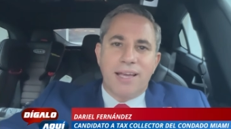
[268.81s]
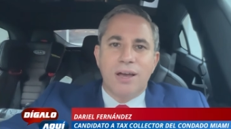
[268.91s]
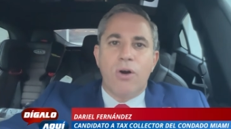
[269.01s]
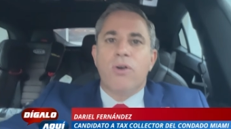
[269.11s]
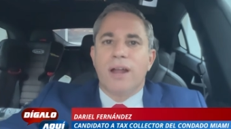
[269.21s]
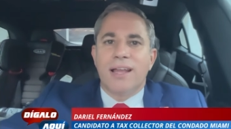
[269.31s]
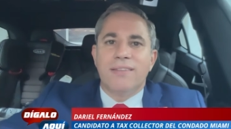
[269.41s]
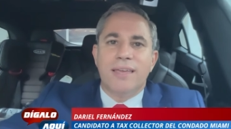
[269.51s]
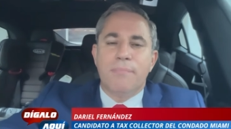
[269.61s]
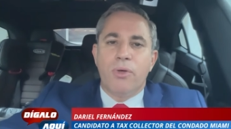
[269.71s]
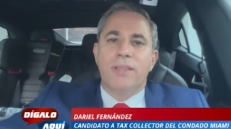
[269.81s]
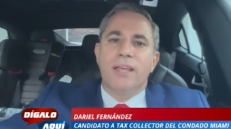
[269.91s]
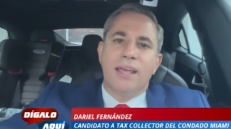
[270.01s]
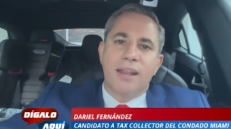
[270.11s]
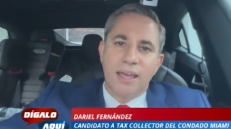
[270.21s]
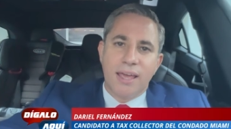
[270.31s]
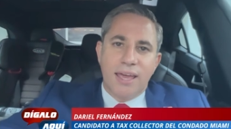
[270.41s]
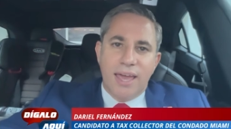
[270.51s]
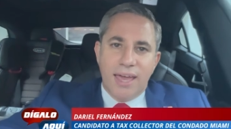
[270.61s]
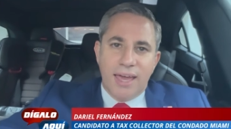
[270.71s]
se ahorran el tiempo de tener
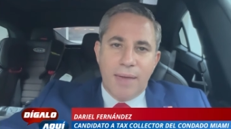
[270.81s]
eh,